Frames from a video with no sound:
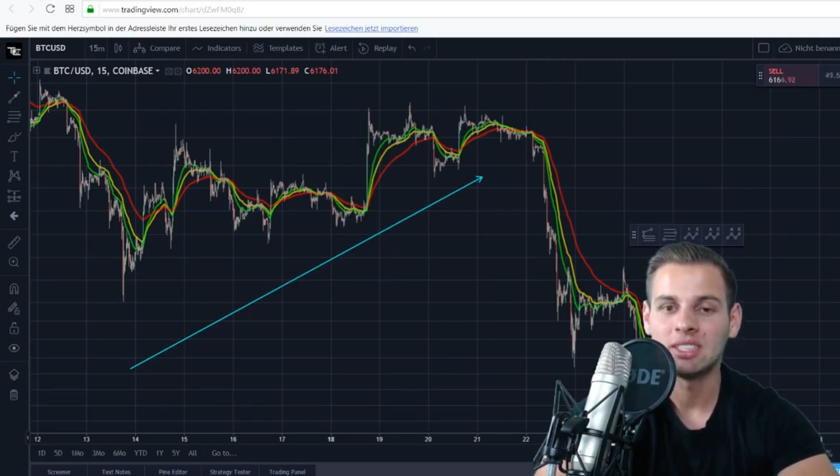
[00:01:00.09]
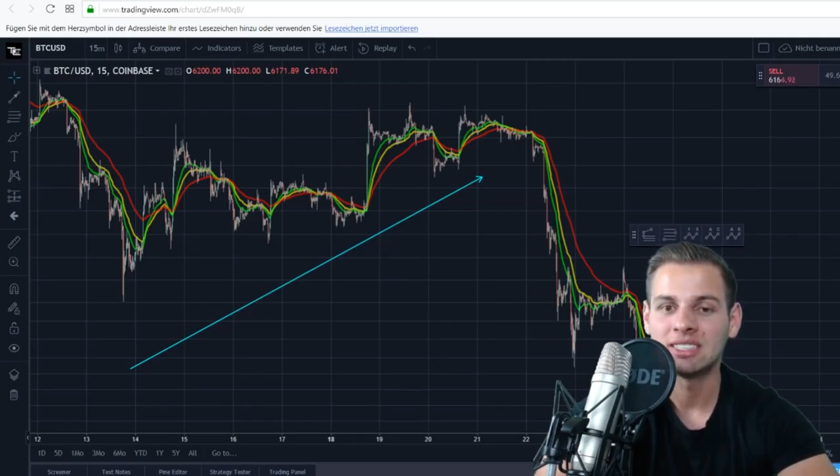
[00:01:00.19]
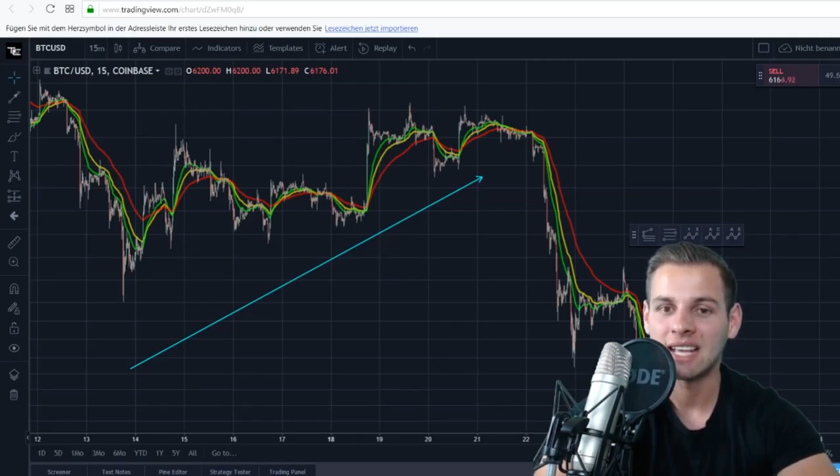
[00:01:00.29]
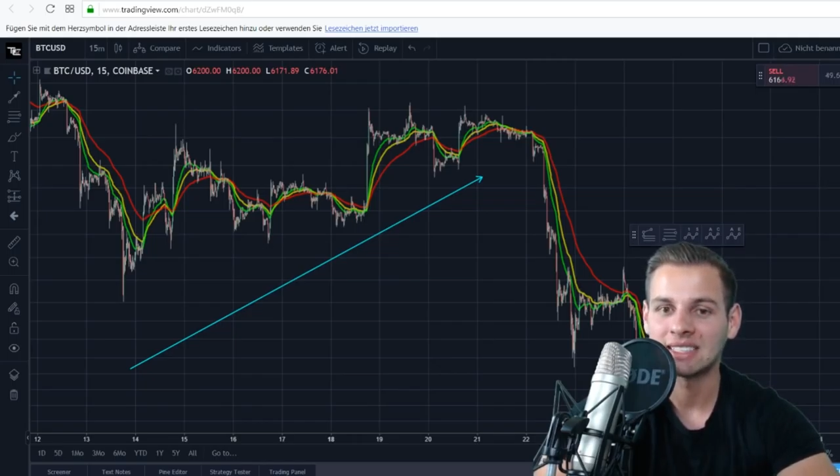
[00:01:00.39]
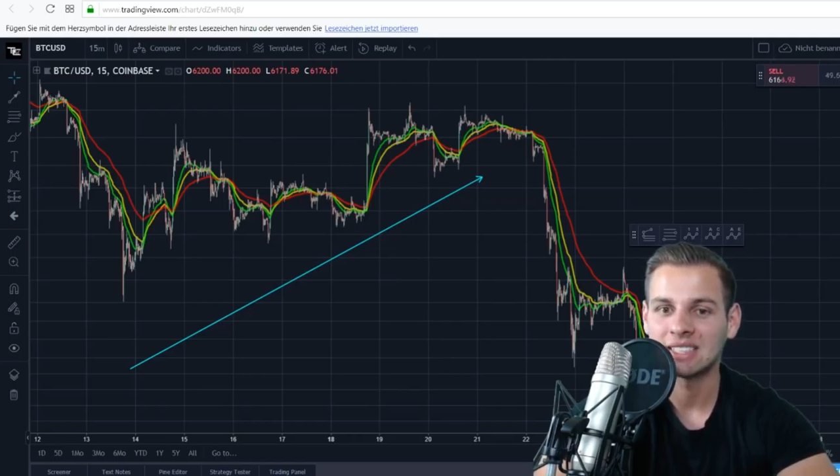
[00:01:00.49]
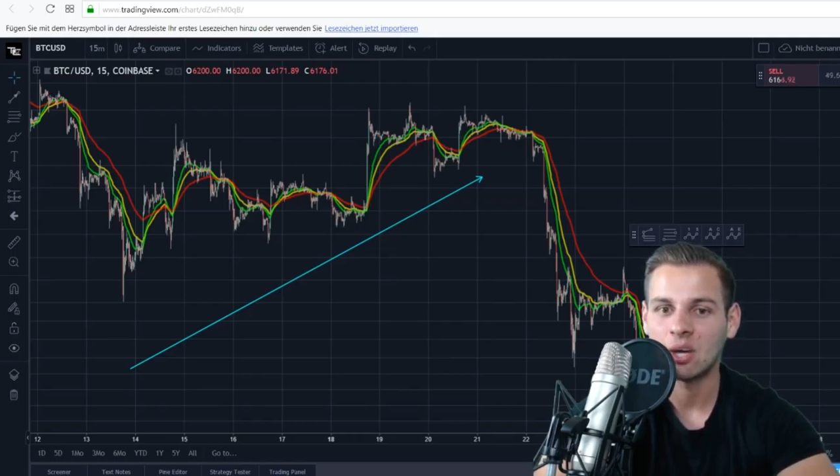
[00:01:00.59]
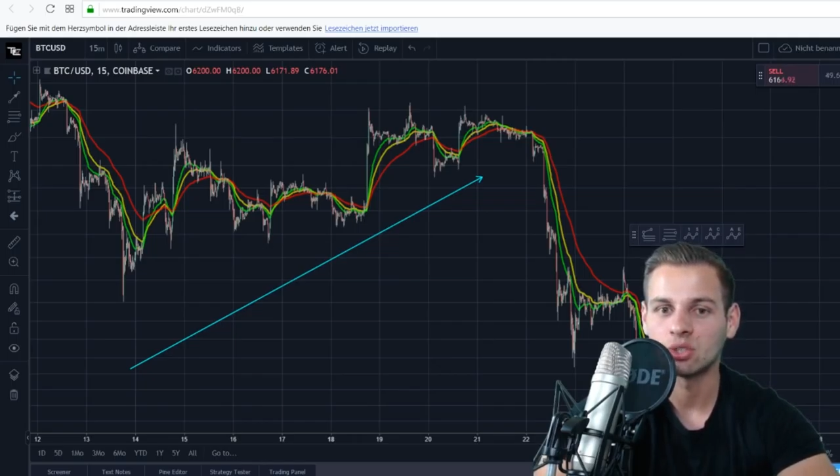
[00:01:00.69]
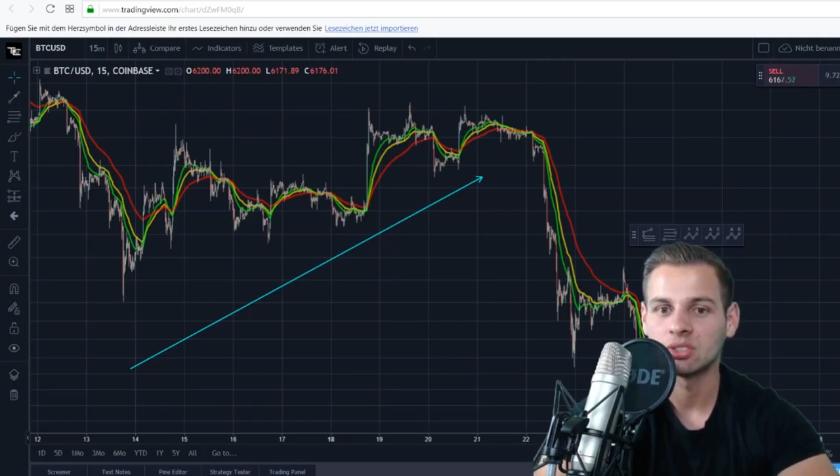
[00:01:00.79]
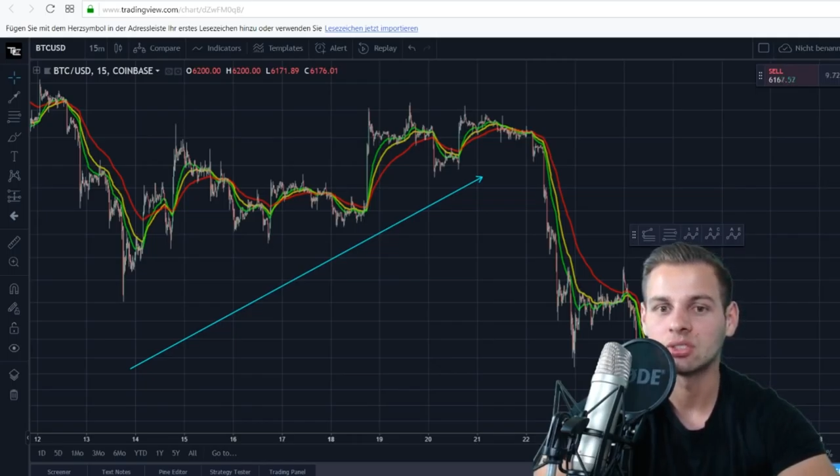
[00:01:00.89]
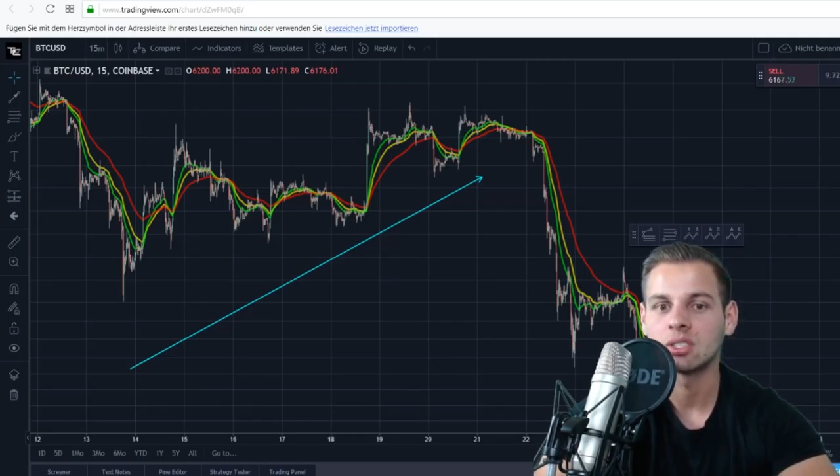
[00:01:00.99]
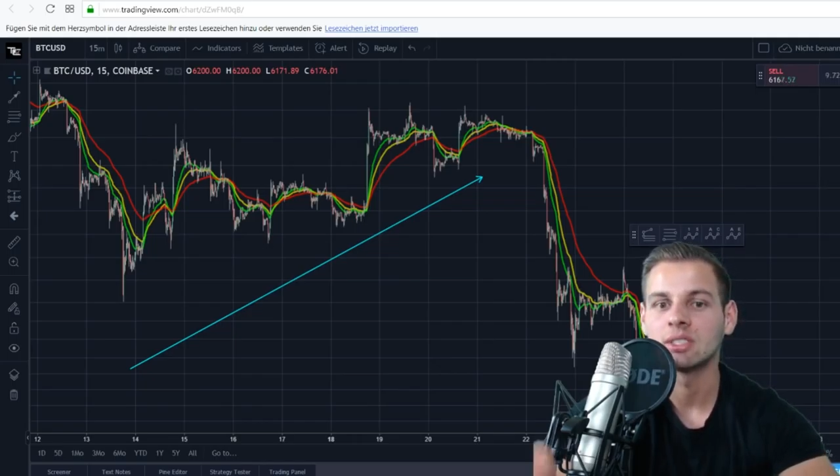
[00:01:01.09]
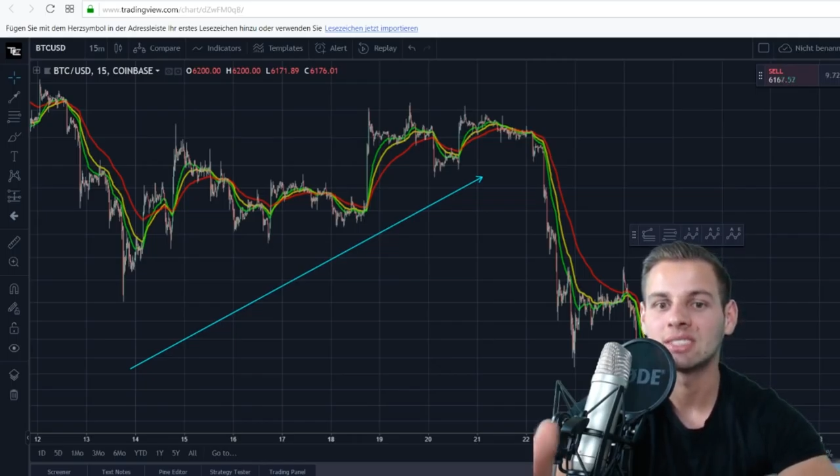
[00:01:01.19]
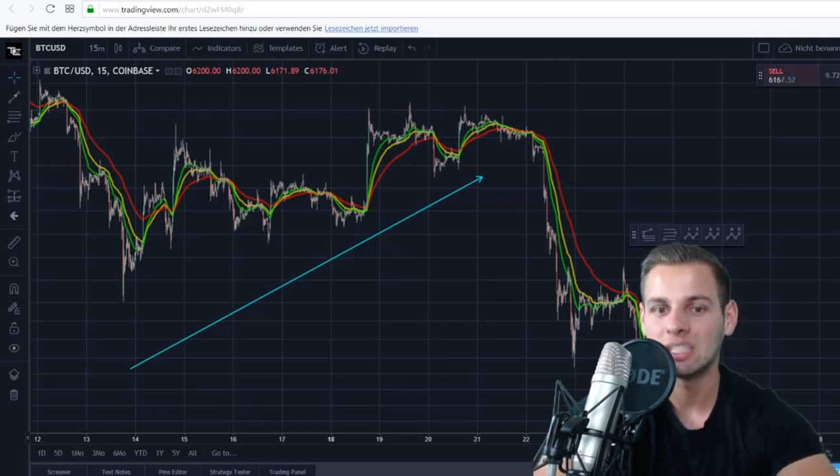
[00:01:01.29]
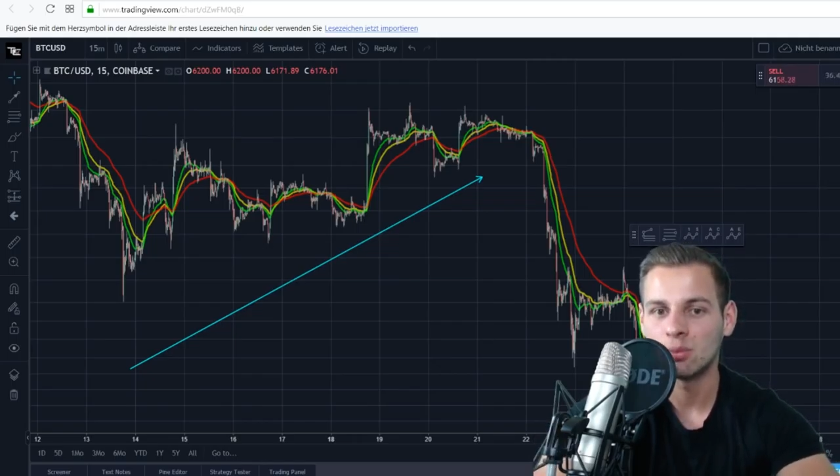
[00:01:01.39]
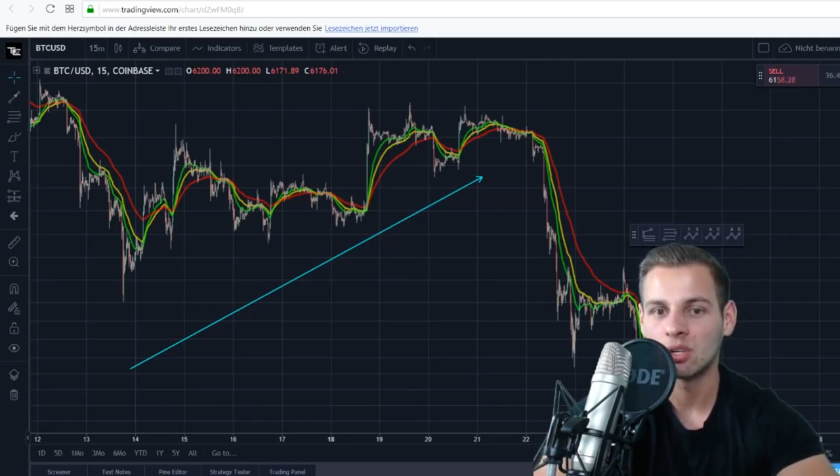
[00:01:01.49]
die
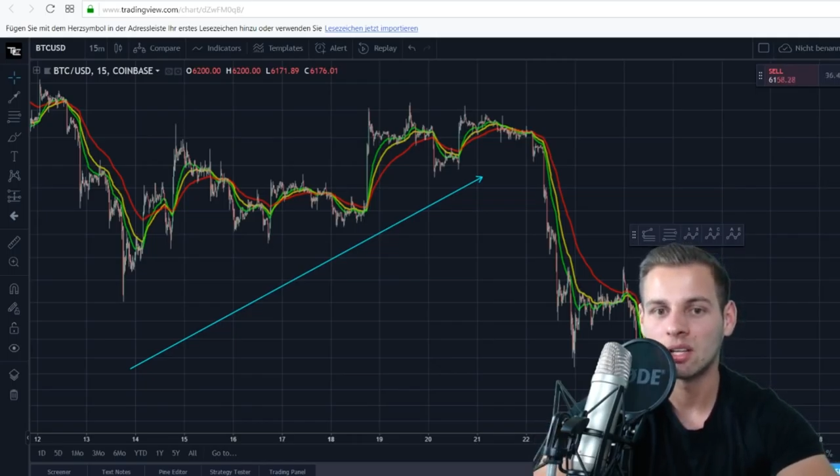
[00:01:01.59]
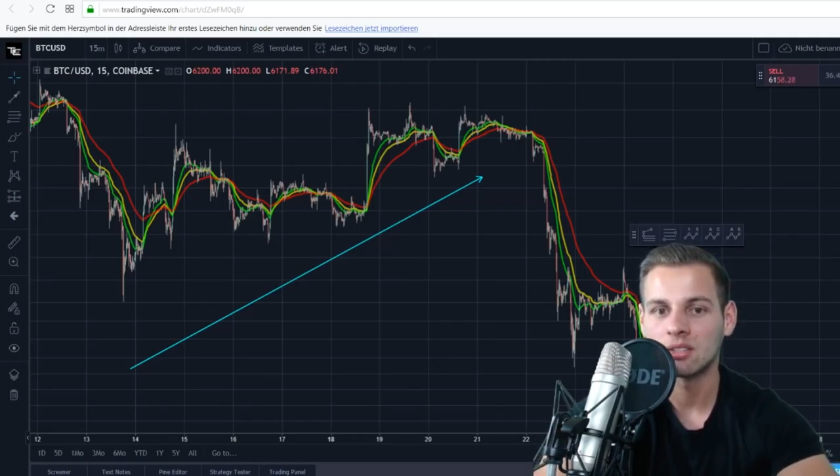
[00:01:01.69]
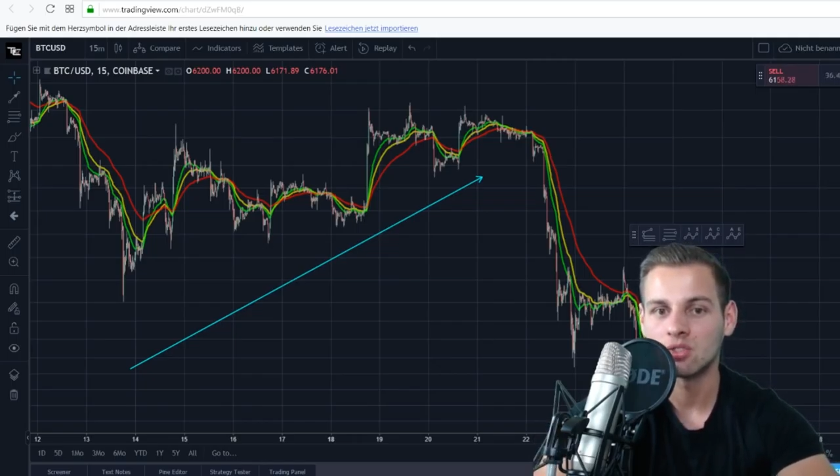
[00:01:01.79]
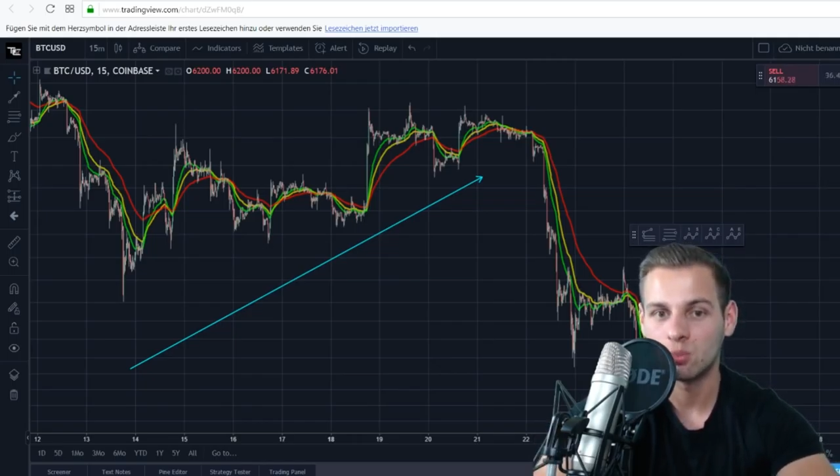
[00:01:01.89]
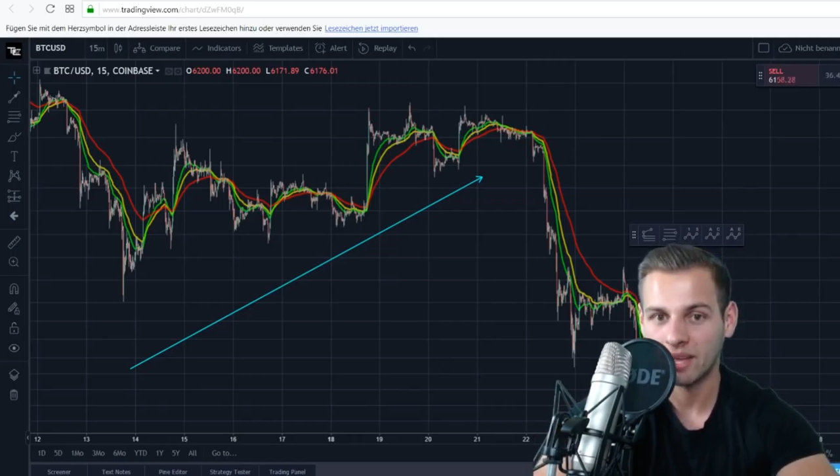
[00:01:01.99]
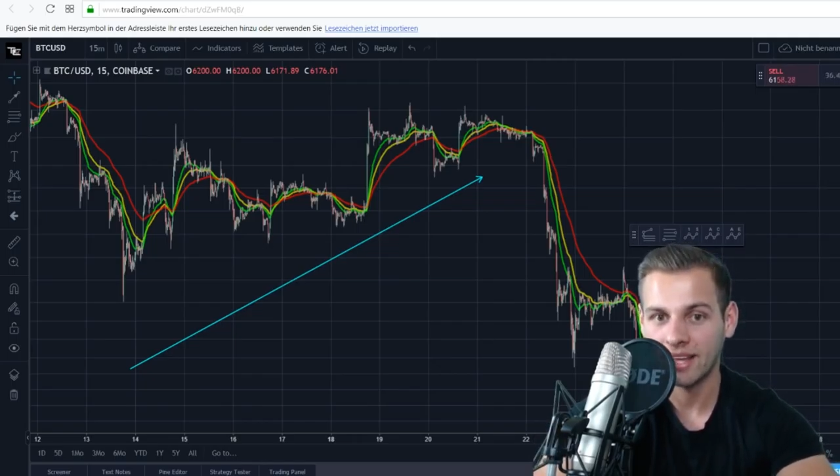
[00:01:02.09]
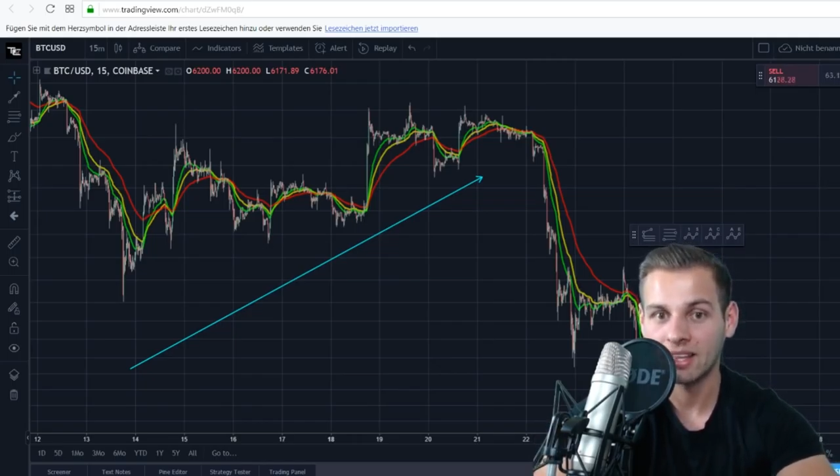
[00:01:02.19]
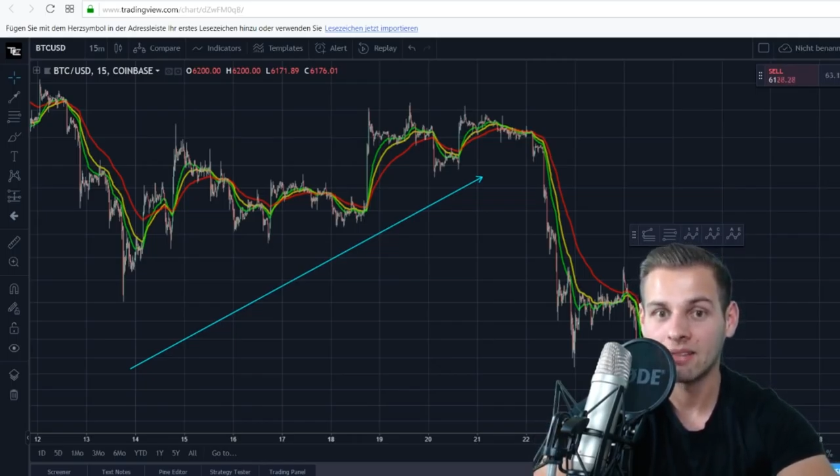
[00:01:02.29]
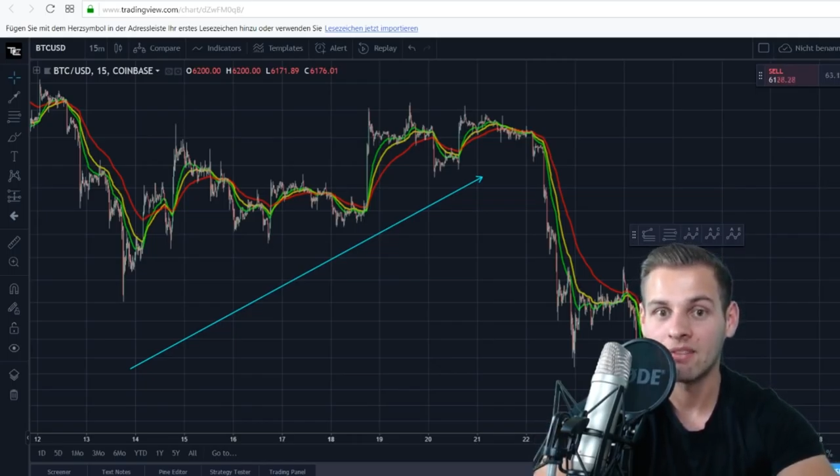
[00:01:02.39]
6700 zu brechen.